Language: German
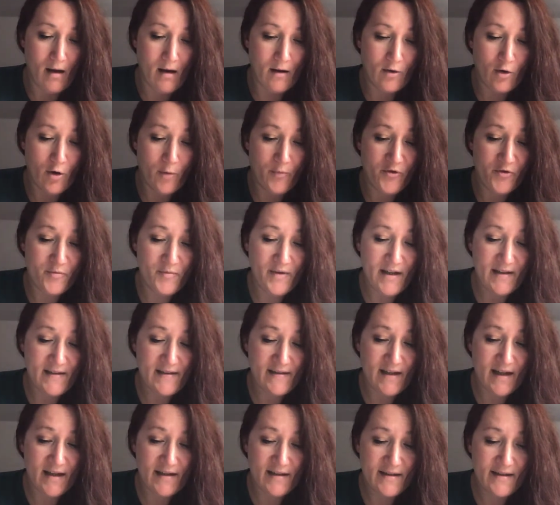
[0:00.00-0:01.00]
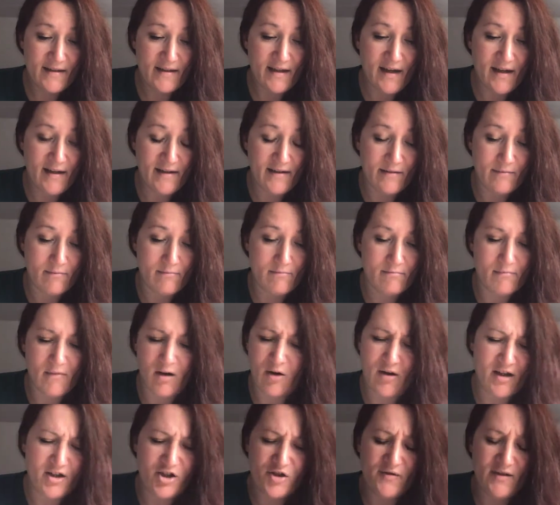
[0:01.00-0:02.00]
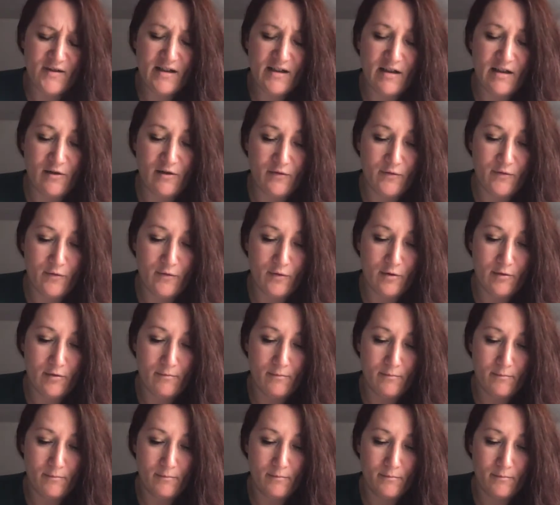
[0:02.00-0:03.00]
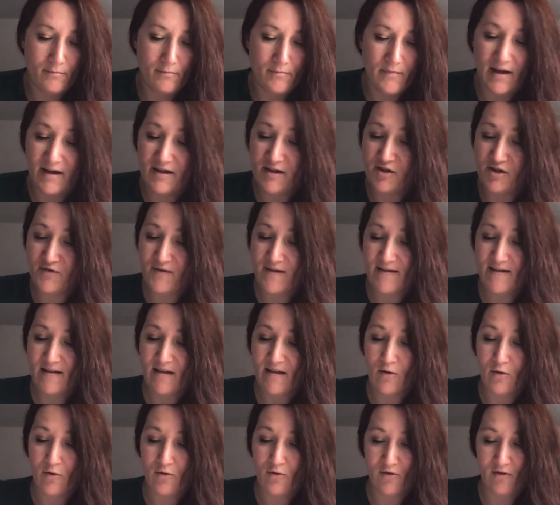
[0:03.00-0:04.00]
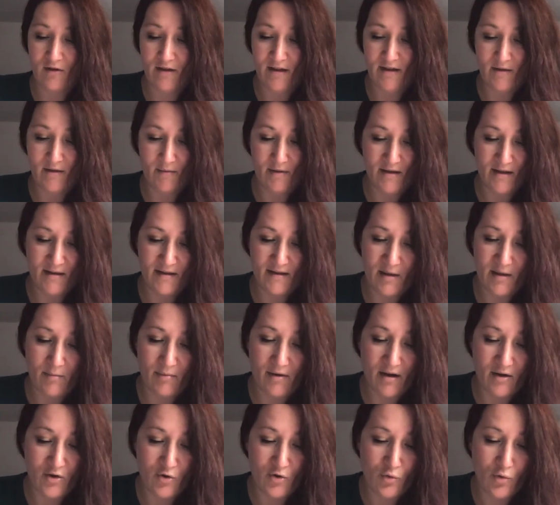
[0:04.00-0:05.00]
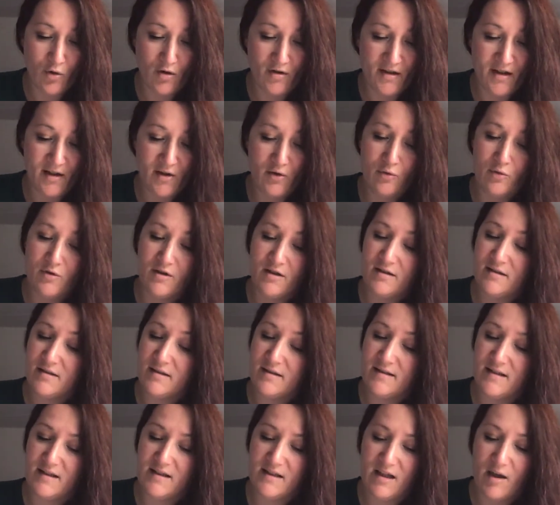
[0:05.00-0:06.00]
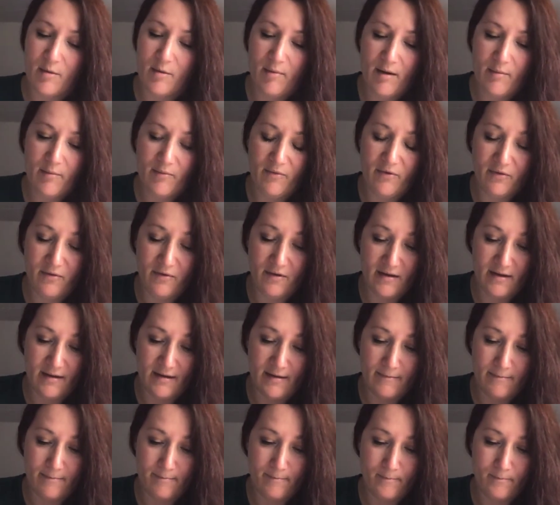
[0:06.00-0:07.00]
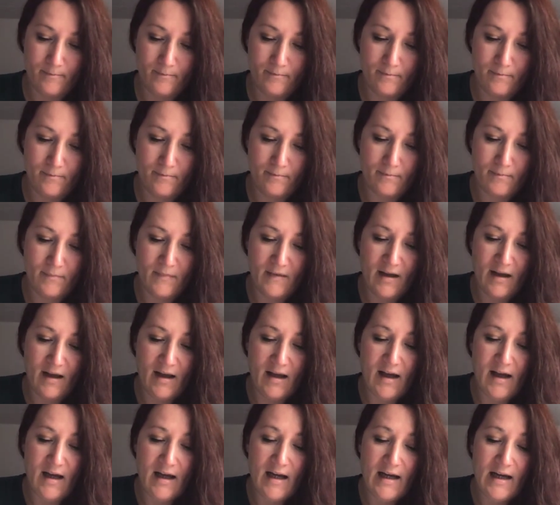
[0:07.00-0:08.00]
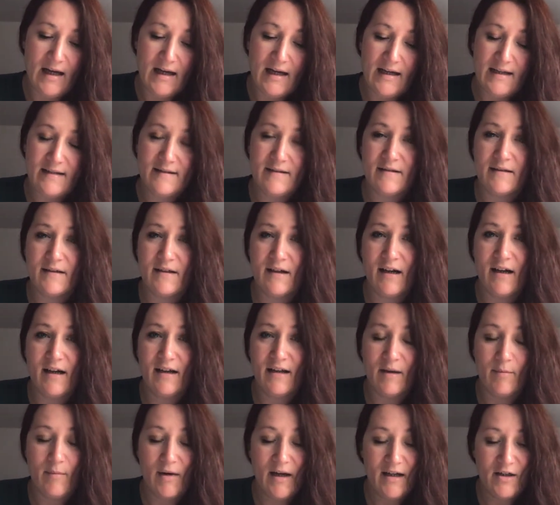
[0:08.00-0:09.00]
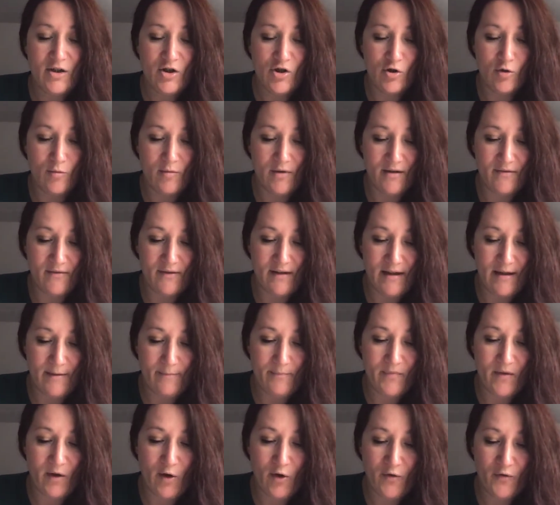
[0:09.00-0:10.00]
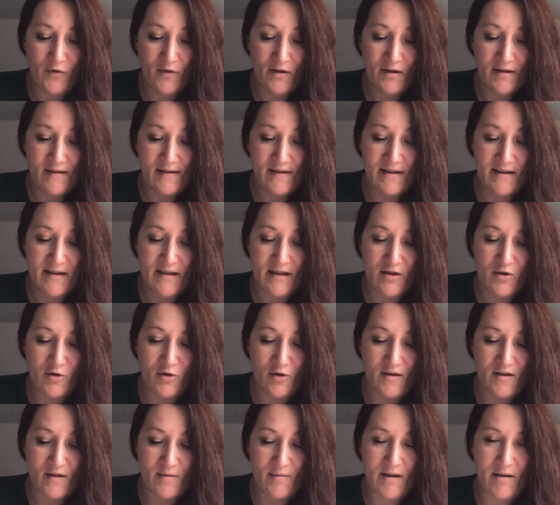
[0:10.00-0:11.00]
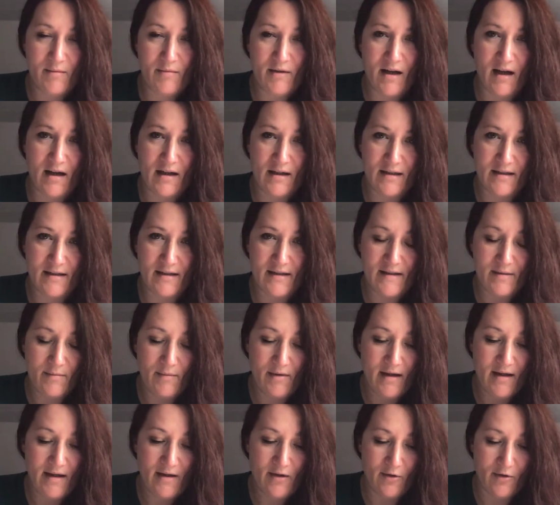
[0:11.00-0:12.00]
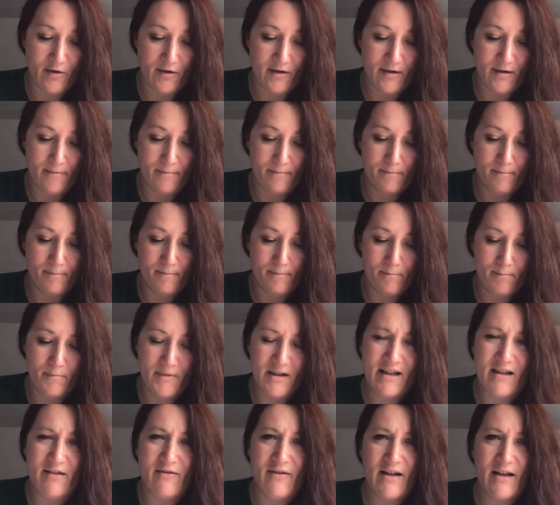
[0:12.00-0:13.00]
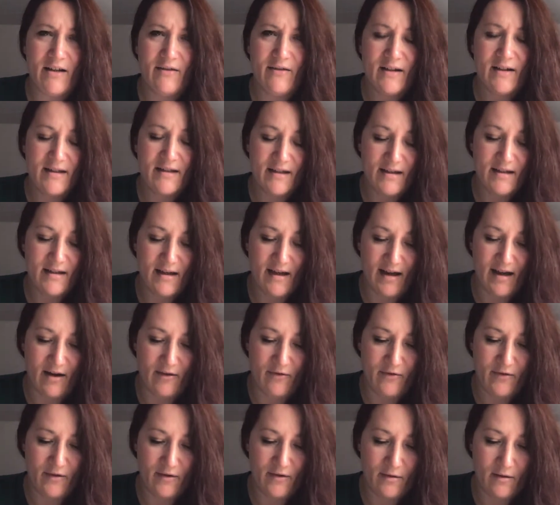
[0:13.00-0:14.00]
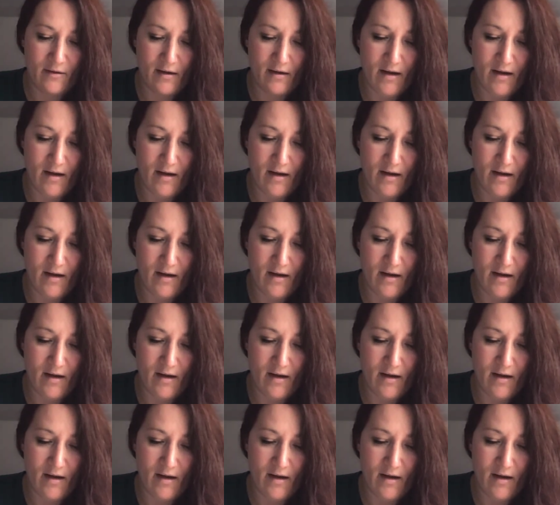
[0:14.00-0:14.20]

Kopfschmerzen hatte ich keine, auch kein Schwindelgefühl. Eine Schwester kontrollierte meine Temperatur und erkundigte sich nach meinem Befinden. Als ich gerade am Einschlummern war, öffnete sich die Tür zu meinem Krankenzimmer erneut. Mittlerweile war ich genervt